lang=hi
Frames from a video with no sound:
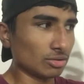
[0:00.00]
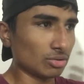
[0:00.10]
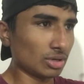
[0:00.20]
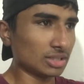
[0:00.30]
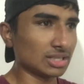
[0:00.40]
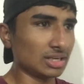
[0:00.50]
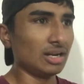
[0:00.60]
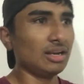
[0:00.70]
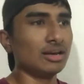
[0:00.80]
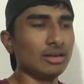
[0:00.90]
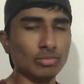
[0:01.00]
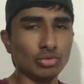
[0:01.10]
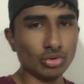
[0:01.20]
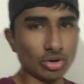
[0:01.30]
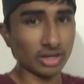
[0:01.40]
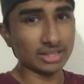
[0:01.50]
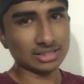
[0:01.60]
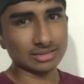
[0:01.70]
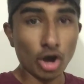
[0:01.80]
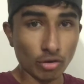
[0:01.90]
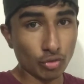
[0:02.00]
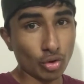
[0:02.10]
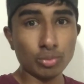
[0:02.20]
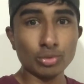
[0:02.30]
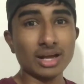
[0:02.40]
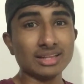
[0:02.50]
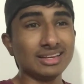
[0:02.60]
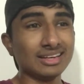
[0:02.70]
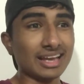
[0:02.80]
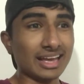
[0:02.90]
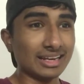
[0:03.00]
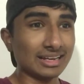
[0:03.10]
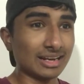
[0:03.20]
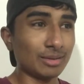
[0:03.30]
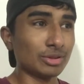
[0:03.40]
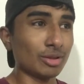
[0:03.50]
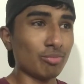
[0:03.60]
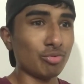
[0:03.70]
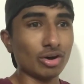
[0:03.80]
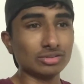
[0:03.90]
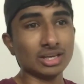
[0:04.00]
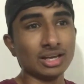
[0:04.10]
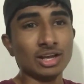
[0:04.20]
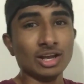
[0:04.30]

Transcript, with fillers: थोड़ा सा डल डल मूड और ऐसा सब और वो पूरा दिन कैरी करना मतलब बहुत